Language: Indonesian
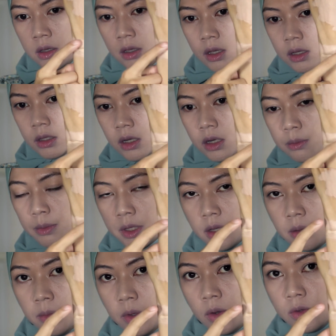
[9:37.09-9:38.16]
yang tadi
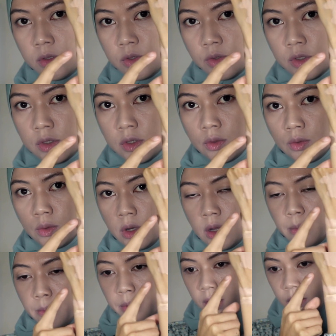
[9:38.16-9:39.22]
pertama aku swatch itu
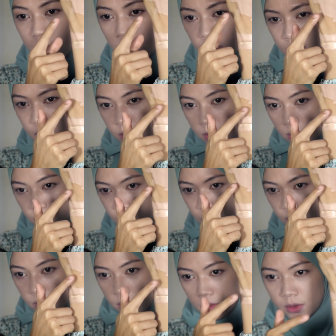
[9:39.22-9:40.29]
udah pink banget tuh
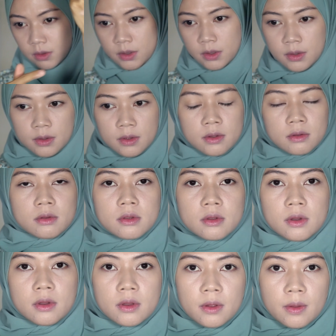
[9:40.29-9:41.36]
tuh